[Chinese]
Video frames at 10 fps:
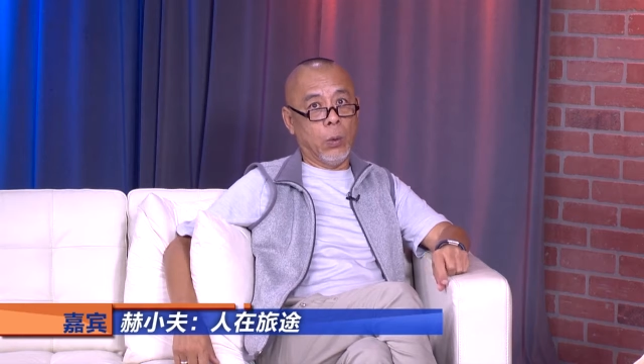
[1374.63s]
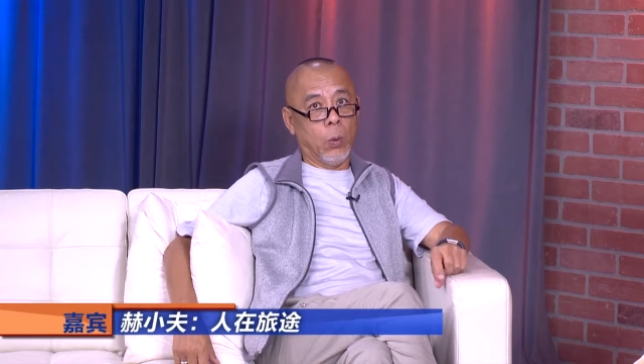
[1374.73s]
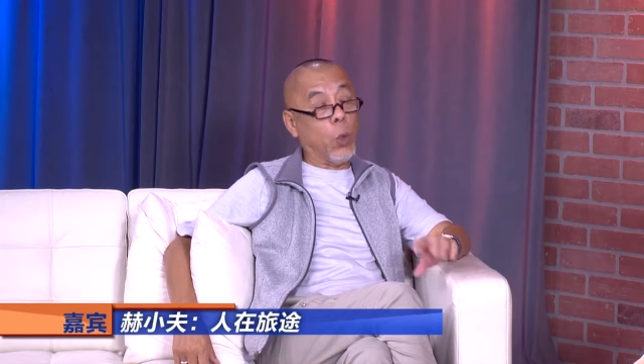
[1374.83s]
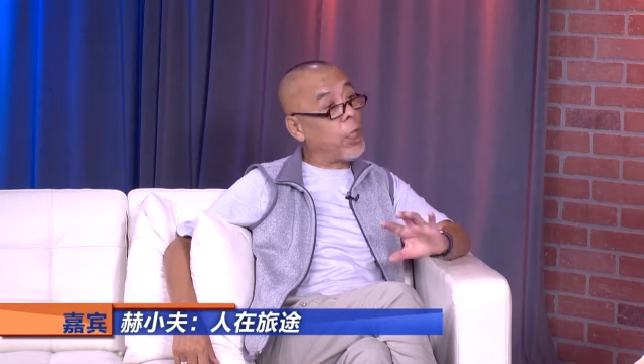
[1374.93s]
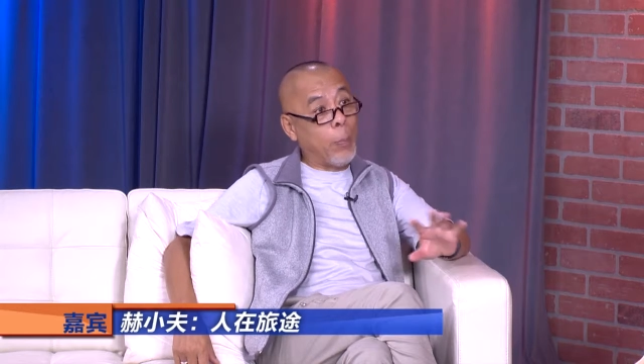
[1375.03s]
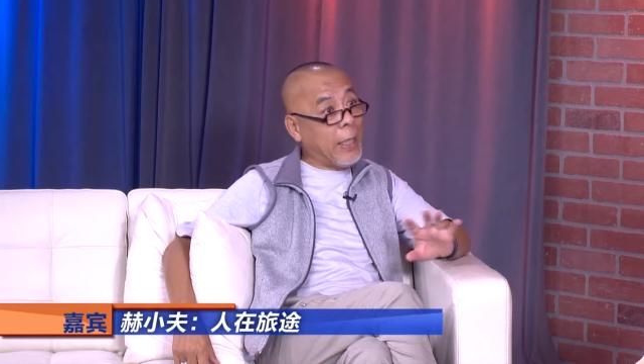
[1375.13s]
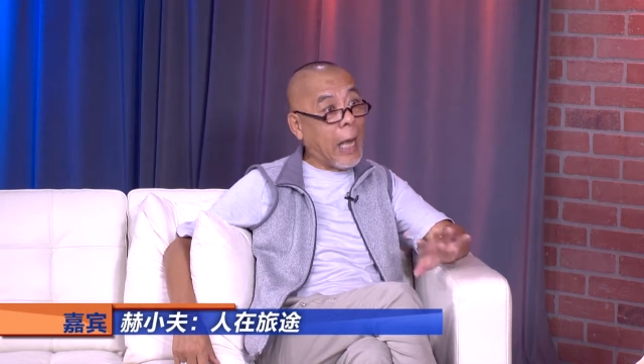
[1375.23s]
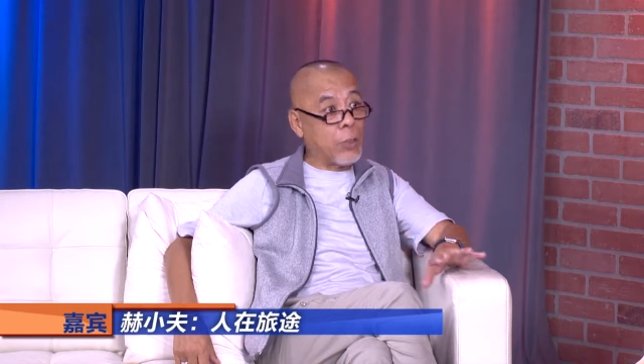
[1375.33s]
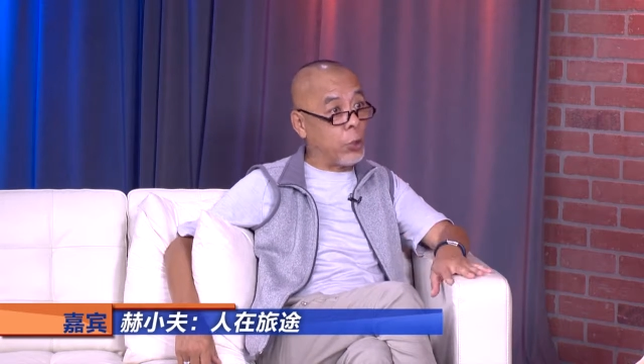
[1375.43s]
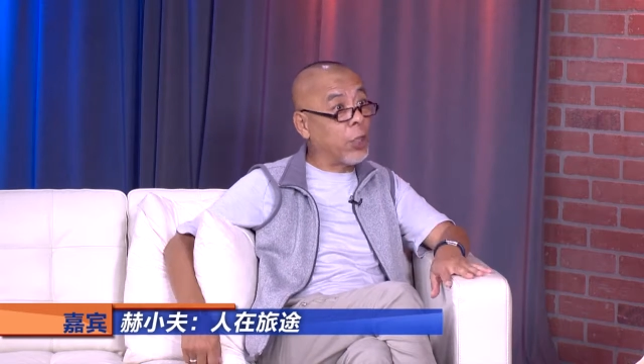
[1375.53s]
我倒没
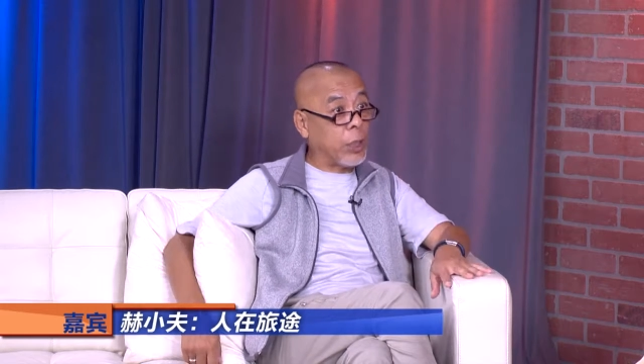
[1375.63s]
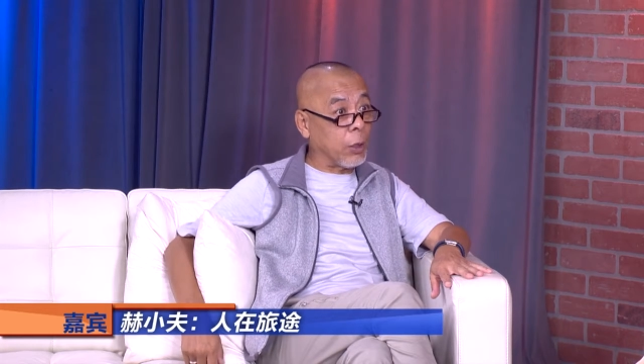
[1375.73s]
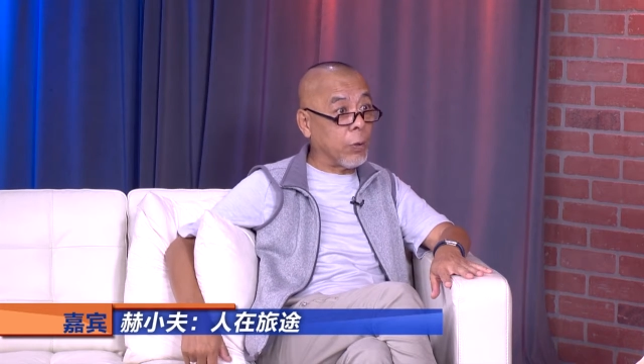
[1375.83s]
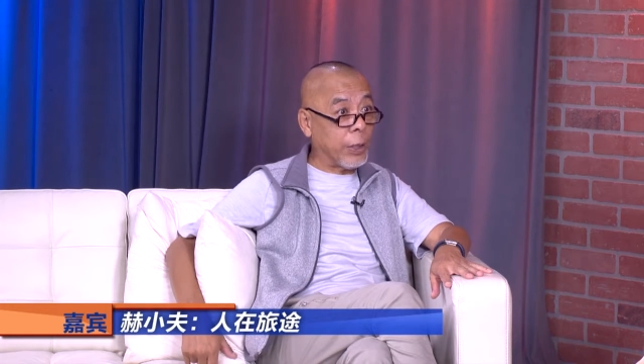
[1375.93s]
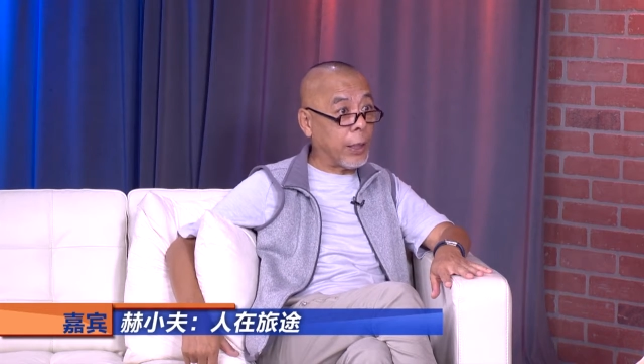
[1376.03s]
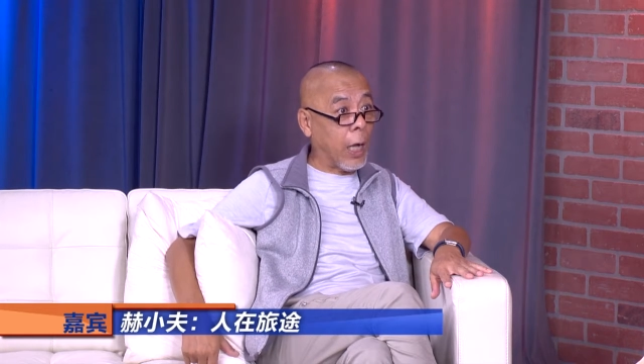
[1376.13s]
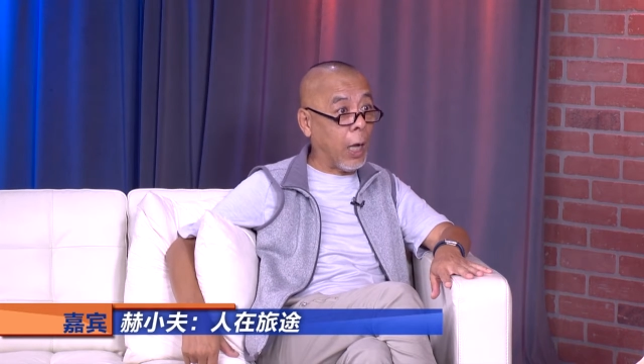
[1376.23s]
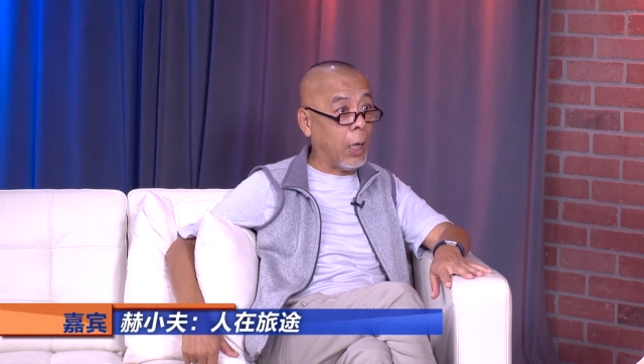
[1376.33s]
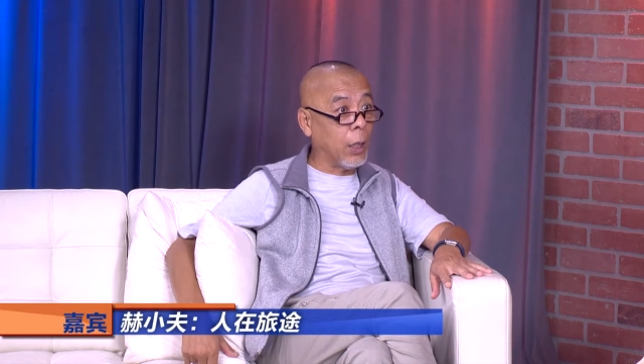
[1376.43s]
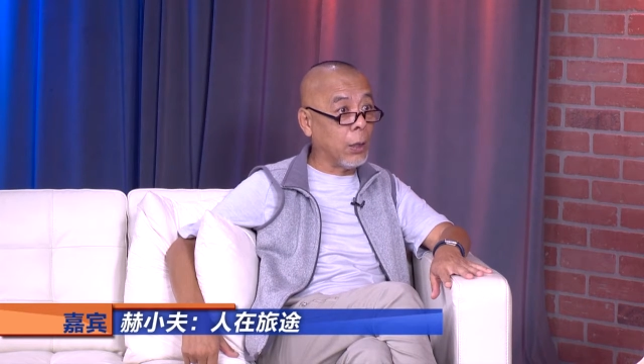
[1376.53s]
感觉到这个问题
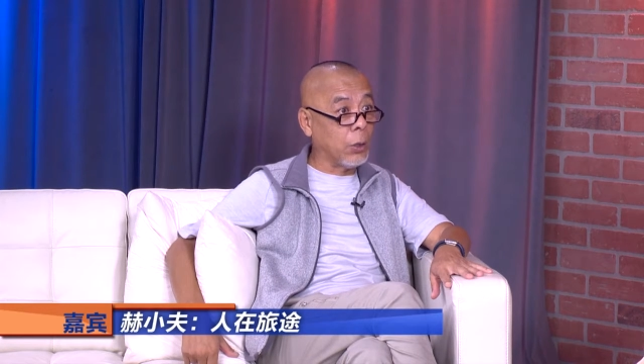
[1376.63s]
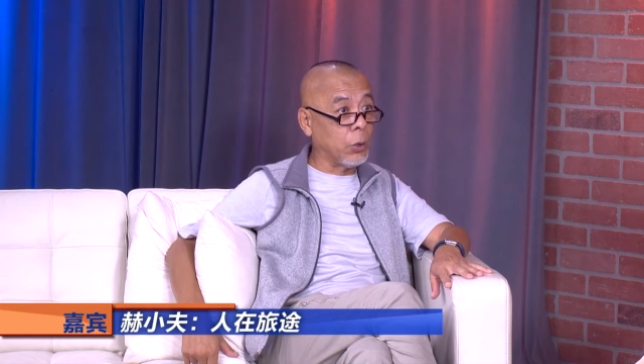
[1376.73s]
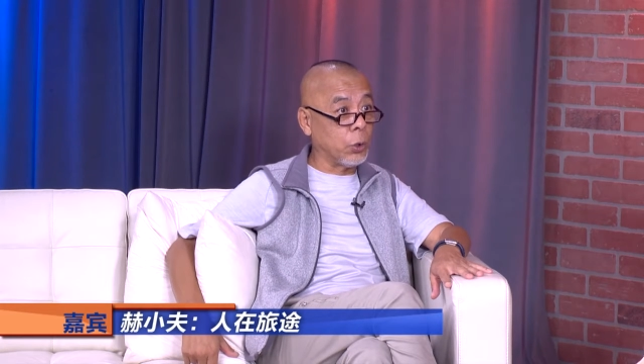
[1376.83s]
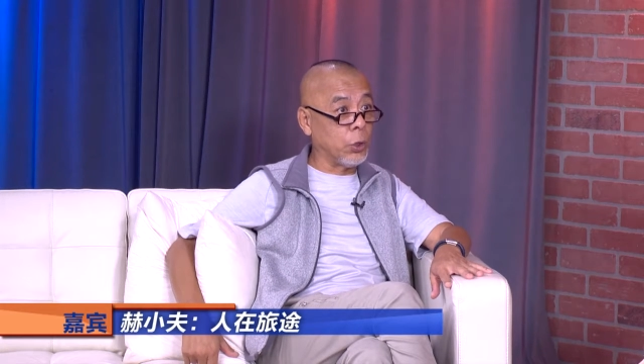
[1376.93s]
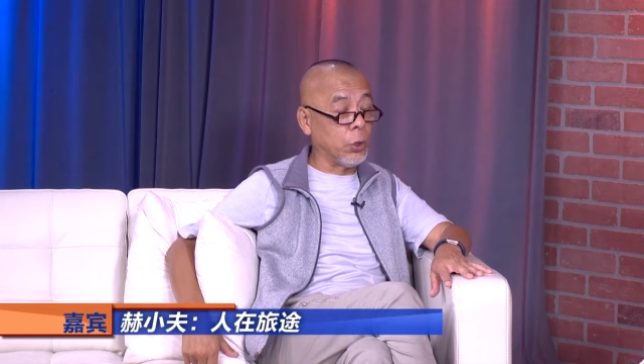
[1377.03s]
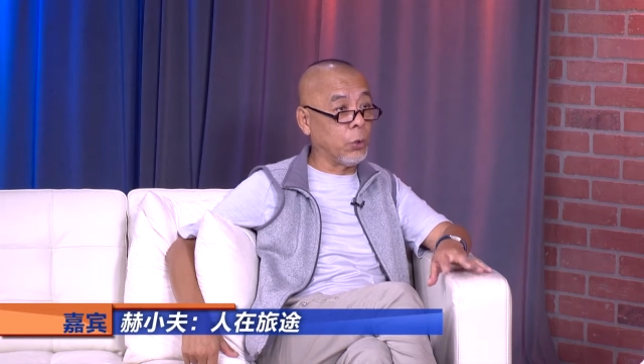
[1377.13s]
啊，就是